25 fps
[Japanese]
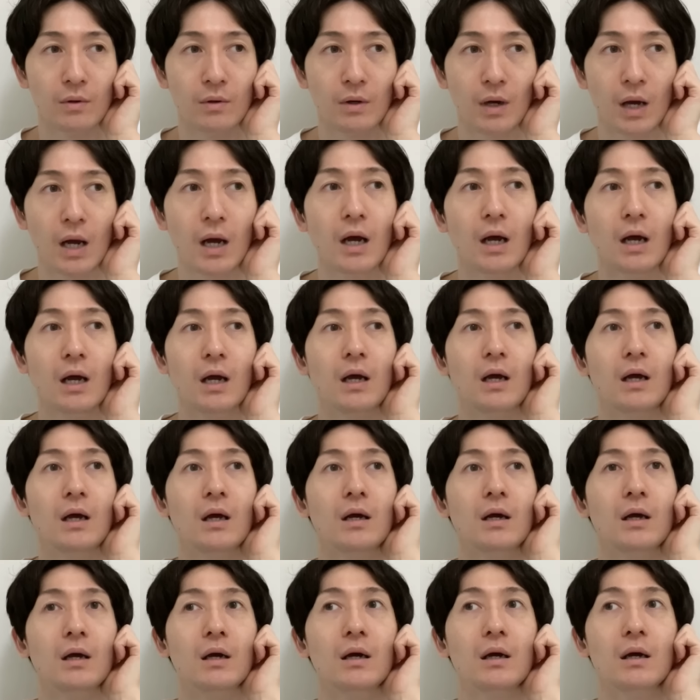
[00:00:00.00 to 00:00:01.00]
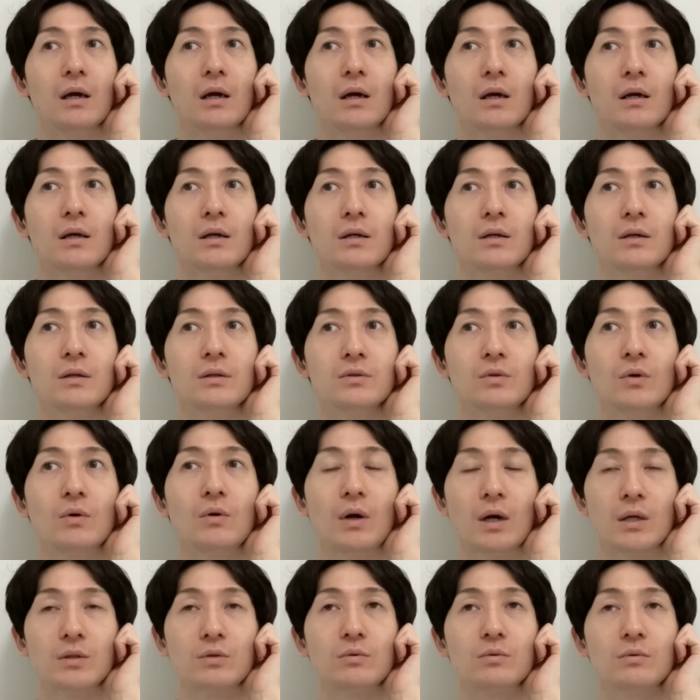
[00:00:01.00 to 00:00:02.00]
あ、そっ
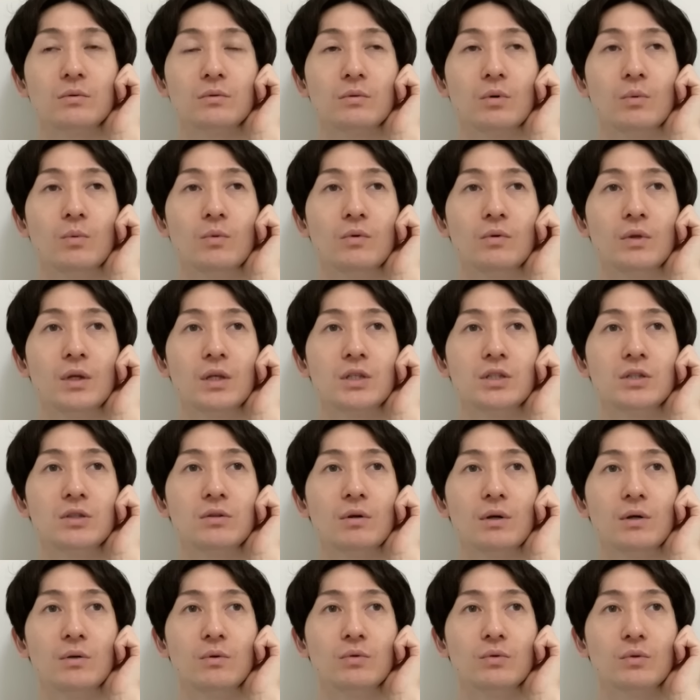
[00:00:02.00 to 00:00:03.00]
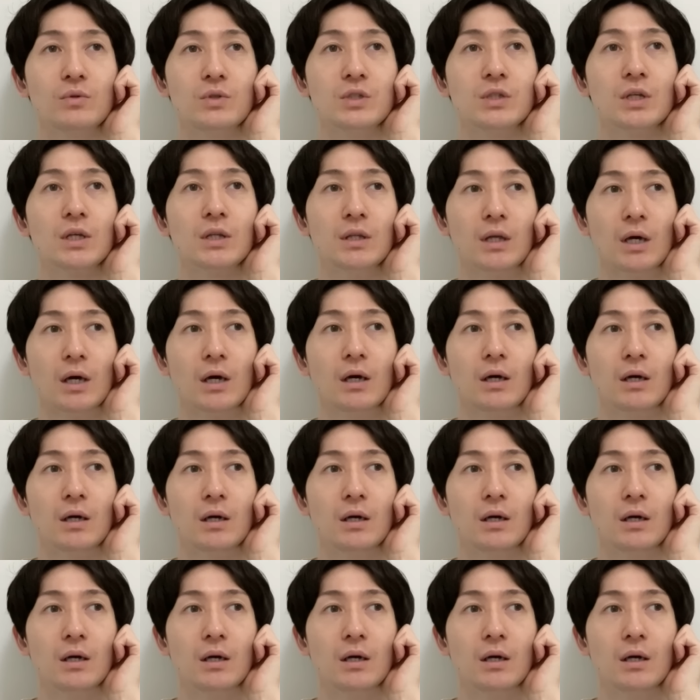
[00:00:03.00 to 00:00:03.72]
か、友達と会うことにしたんだ。